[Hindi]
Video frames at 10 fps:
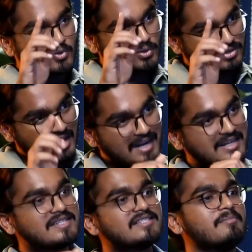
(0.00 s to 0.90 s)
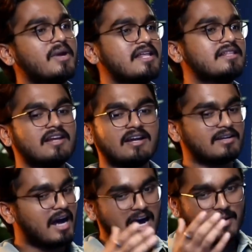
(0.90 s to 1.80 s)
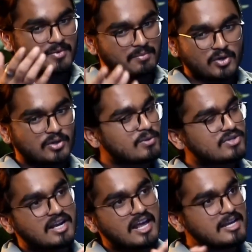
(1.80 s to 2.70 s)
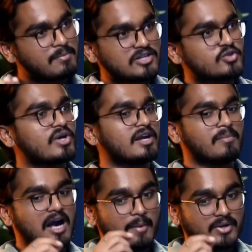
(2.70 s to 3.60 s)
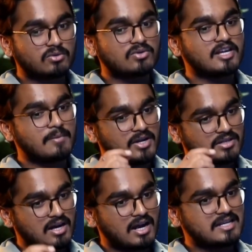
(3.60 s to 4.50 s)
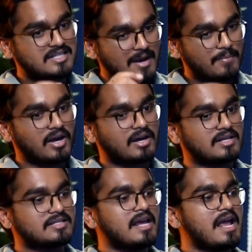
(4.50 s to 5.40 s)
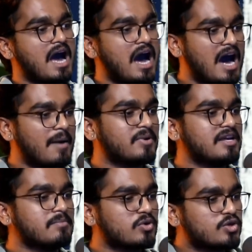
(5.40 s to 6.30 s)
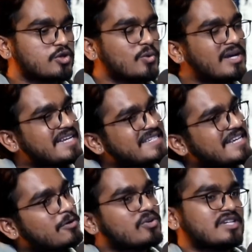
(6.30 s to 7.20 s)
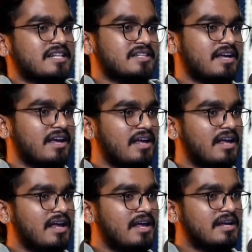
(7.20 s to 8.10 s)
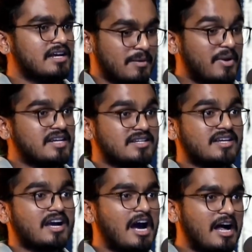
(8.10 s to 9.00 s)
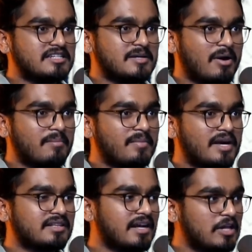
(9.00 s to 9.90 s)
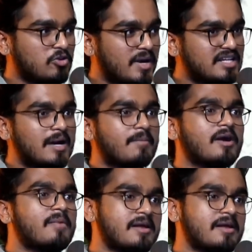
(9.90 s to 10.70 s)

सो दैट इज द मेन थिंग आप मृत्यु से नहीं बचोगे महामृत्युंजय मंत्र का जाप करने से आपकी मृत्यु ईजी हो जाती है मैंने जैसे कहा जब हम मरते हैं ना तो हमारे सामने